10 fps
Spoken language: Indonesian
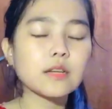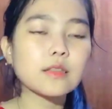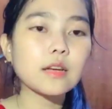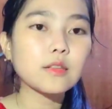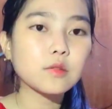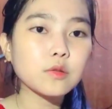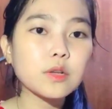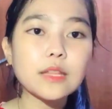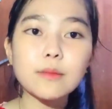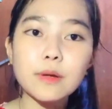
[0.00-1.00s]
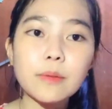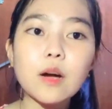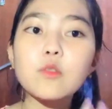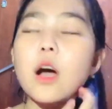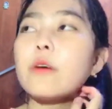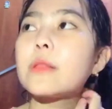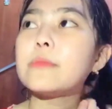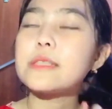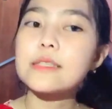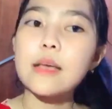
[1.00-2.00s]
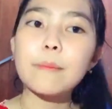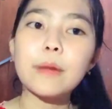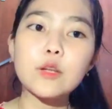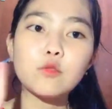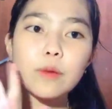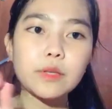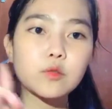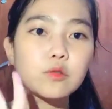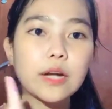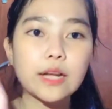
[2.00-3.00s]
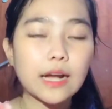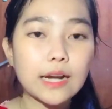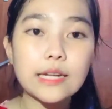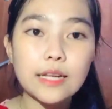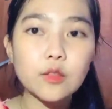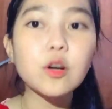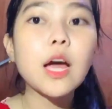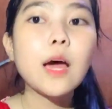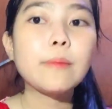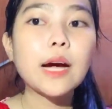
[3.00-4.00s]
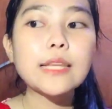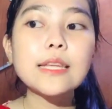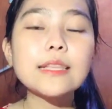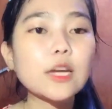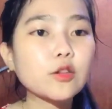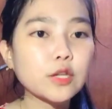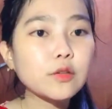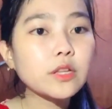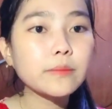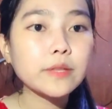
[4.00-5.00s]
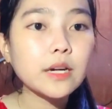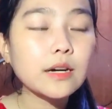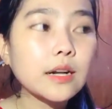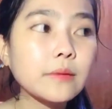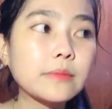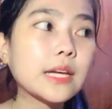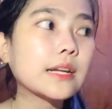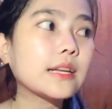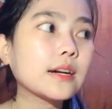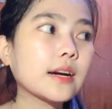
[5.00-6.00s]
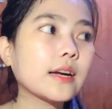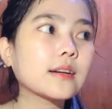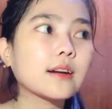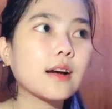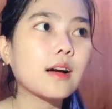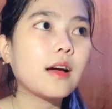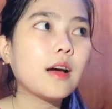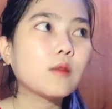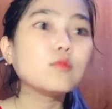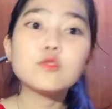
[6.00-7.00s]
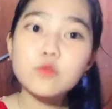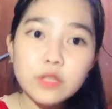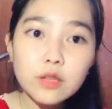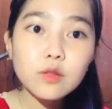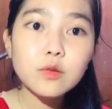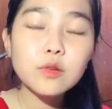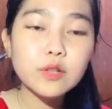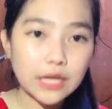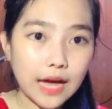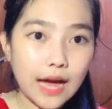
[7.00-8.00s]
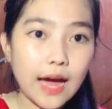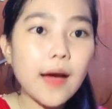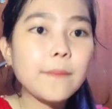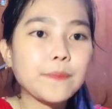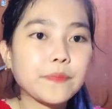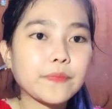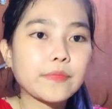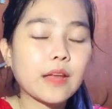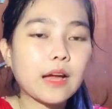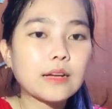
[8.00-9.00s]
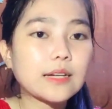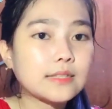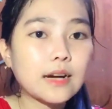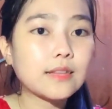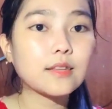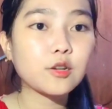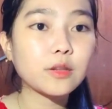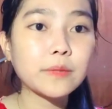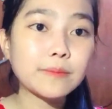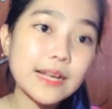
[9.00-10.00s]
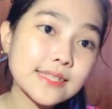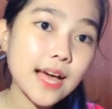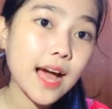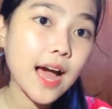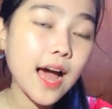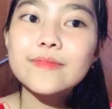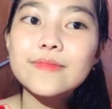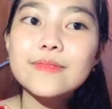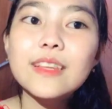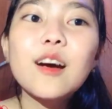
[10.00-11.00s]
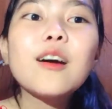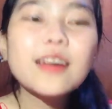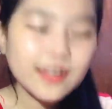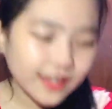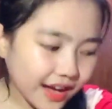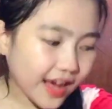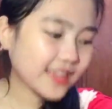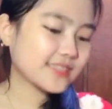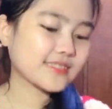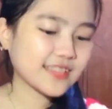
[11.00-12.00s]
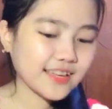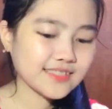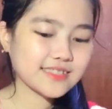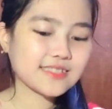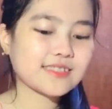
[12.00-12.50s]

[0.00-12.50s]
kentang itu tuh kata mama aku awet bisa sampai dua mingguan karena dia tuh makanya ditaruhnya itu di tempat yang kering biar dia kayak nggak busuk gitu ya nggak jangan taruh tempat basah oke okay guys next